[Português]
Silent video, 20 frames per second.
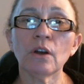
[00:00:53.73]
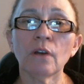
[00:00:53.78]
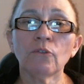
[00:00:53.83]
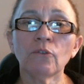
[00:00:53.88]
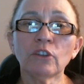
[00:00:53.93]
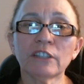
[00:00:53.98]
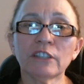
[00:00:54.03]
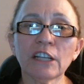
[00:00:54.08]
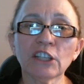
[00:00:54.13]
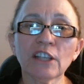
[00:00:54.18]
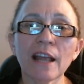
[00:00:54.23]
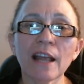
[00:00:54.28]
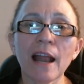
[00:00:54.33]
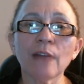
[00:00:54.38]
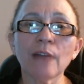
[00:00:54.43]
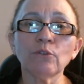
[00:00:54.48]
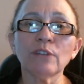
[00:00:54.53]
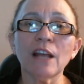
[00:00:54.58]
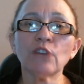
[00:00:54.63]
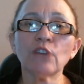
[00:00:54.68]
Você estará
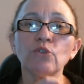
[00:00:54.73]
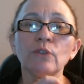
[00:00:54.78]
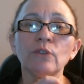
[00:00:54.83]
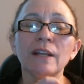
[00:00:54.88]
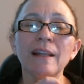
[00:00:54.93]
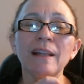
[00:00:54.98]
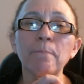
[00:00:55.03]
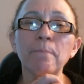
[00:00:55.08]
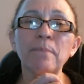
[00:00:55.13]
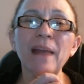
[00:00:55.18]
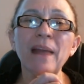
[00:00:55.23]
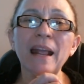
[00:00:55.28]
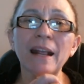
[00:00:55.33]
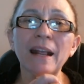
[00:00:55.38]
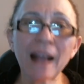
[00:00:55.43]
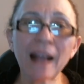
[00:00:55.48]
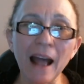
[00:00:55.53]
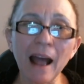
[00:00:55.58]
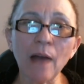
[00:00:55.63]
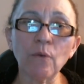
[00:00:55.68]
nos ajudando a
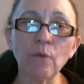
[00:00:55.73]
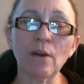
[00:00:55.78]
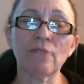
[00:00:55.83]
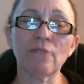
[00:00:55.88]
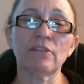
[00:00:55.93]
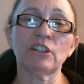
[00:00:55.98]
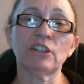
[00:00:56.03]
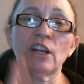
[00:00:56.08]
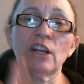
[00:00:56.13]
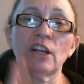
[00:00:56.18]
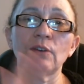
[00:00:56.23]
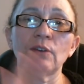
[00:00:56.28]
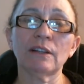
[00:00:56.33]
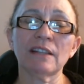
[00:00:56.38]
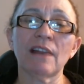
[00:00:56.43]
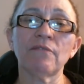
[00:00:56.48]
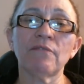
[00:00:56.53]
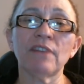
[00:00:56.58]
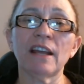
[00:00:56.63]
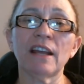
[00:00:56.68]
pregar o evangelho
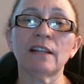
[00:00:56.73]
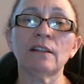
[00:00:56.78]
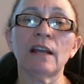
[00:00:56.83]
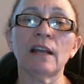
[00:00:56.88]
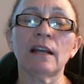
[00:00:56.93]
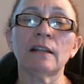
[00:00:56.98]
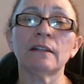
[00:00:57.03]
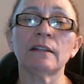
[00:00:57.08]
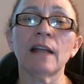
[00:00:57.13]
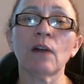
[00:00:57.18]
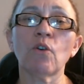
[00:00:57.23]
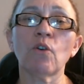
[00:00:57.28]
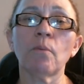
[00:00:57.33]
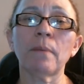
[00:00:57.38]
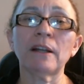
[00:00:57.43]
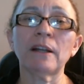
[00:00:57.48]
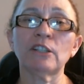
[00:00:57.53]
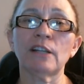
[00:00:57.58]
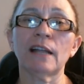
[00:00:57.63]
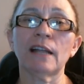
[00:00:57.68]
através da, da
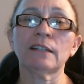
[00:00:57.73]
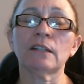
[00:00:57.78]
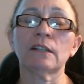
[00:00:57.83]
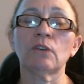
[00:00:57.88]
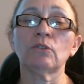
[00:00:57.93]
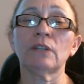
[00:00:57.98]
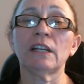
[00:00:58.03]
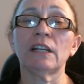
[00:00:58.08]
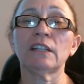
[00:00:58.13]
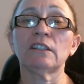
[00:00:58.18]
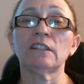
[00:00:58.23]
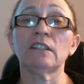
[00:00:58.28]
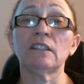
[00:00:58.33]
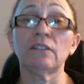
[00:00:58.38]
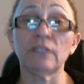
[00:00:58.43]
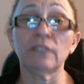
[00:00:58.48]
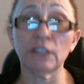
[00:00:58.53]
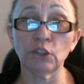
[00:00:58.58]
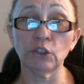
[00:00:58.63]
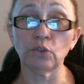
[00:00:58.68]
compartilhação
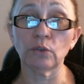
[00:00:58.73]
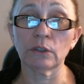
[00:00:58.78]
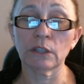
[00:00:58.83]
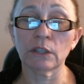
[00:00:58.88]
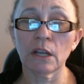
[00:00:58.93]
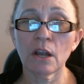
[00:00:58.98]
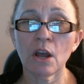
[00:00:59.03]
destes vídeos.